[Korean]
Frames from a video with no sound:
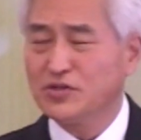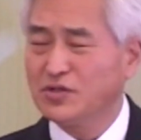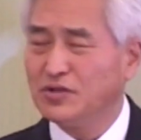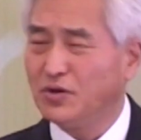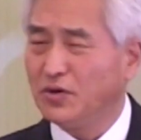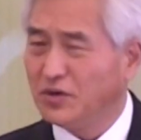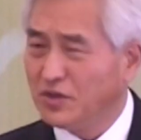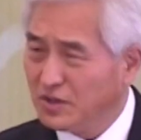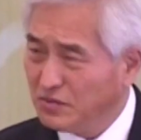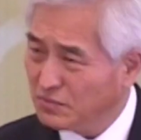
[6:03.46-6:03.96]
것은
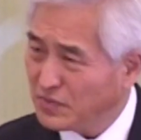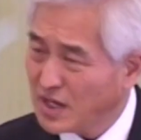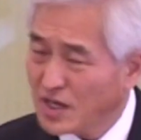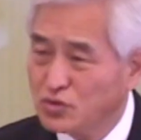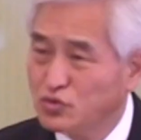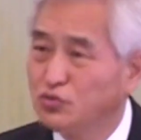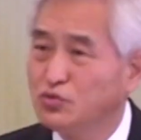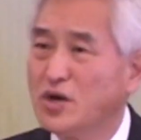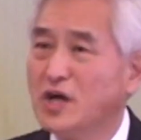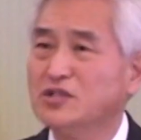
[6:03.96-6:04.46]

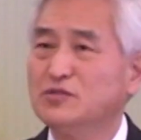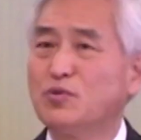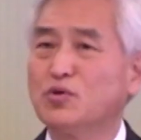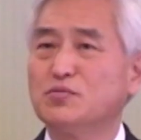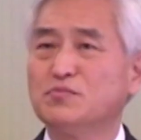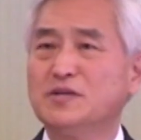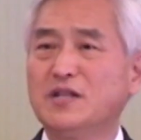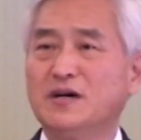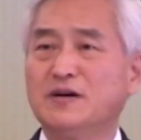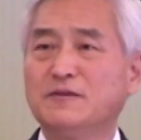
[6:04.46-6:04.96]
얼마나 중요한지
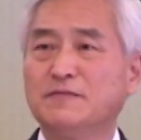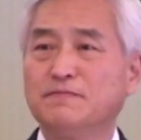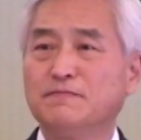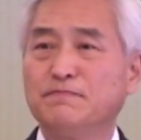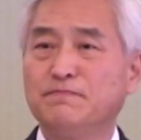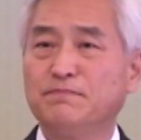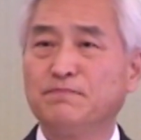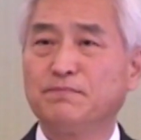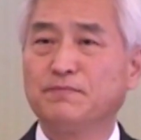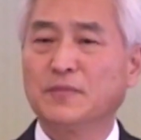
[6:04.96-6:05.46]
모릅니다.
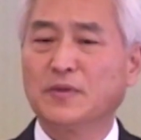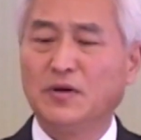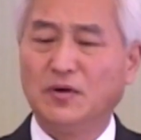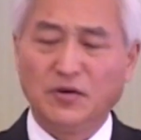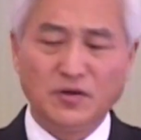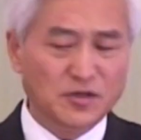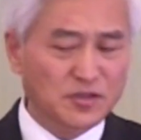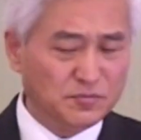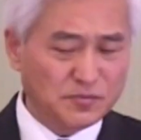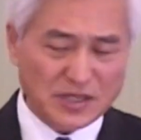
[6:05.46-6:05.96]

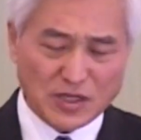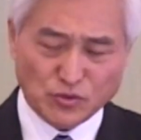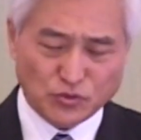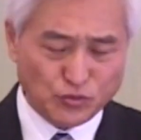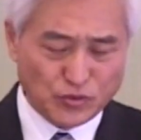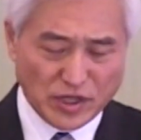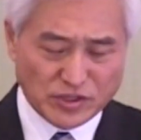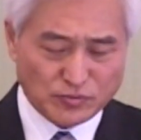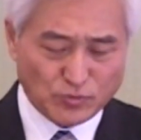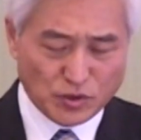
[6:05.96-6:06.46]
얼마나
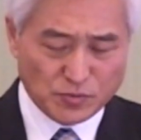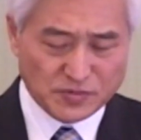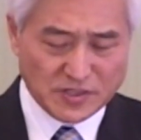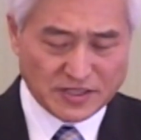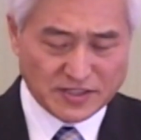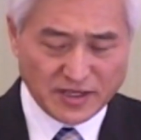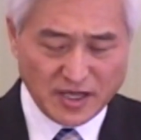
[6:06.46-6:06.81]
중요한지 모릅니다.